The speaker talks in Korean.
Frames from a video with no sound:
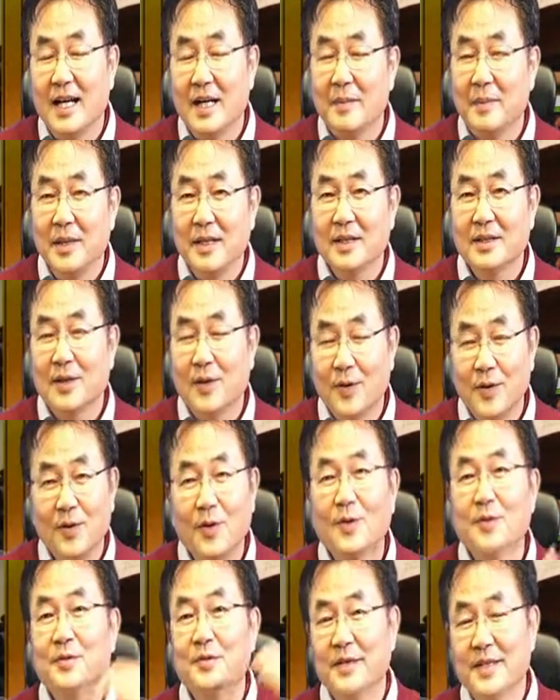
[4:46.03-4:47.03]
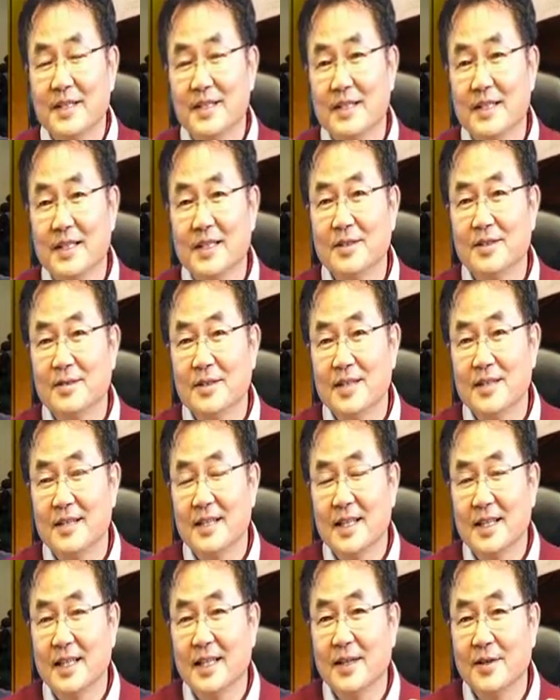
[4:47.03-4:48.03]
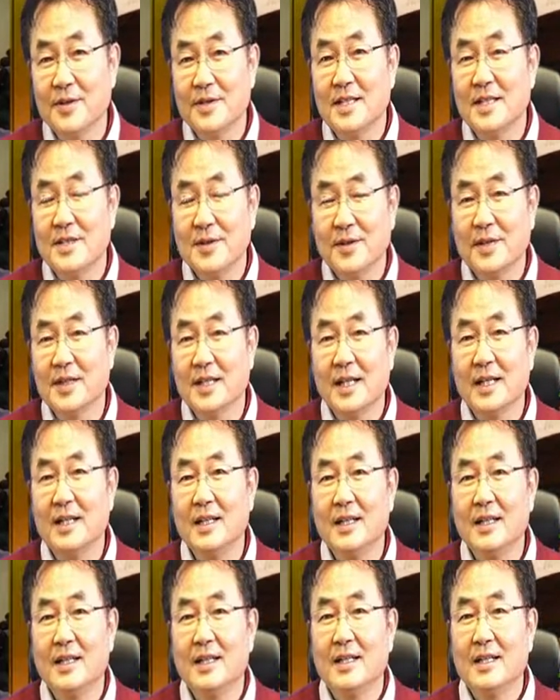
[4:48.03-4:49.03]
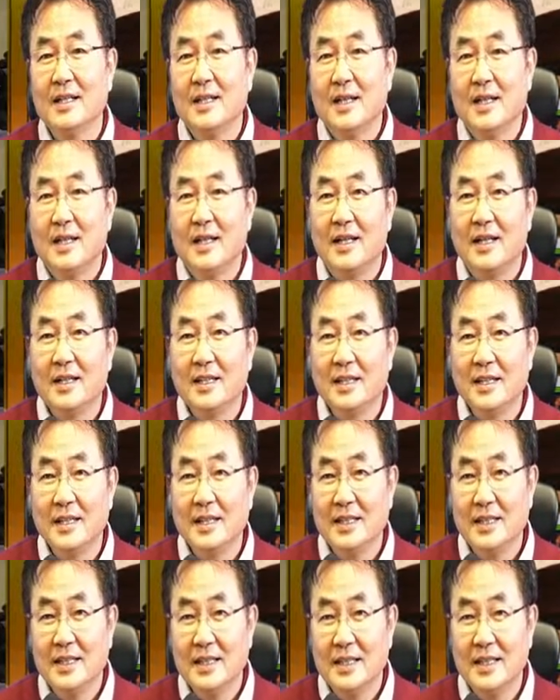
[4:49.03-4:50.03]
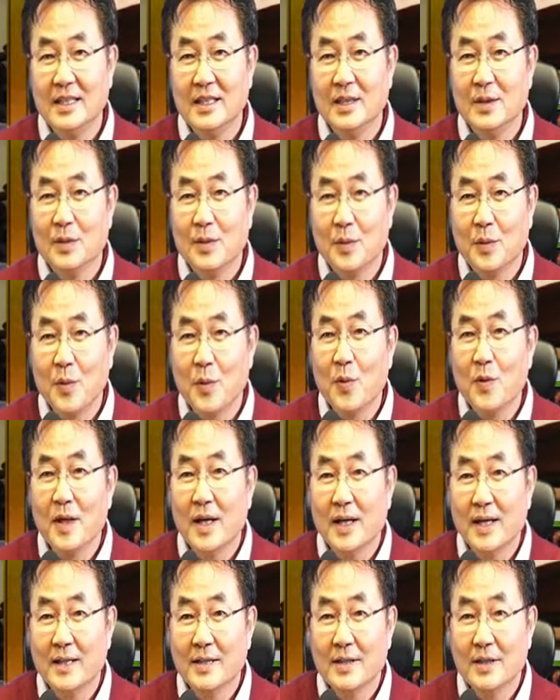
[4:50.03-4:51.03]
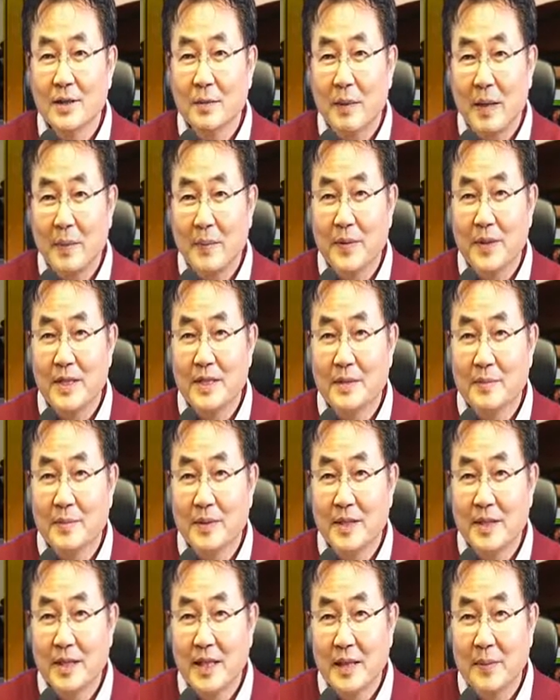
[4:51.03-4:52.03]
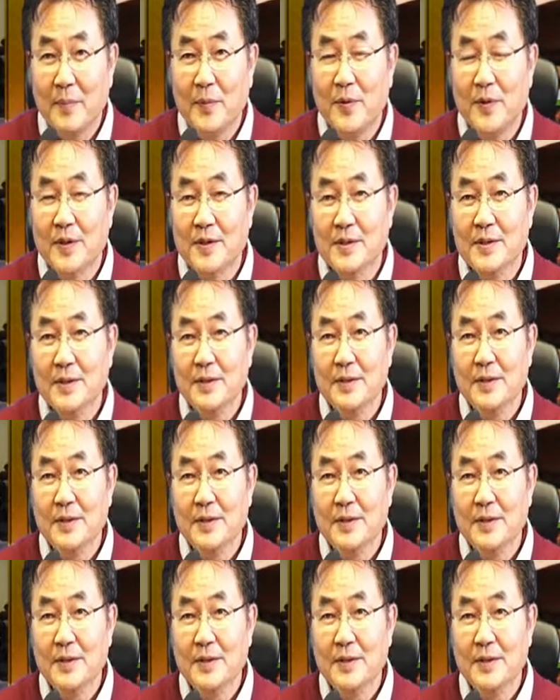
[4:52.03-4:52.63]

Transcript: 아마 더 어드밴스된 기술이 있을 텐데 현재 저희가 어, 이, 이 공간에서 발표하시면 이렇게 보여서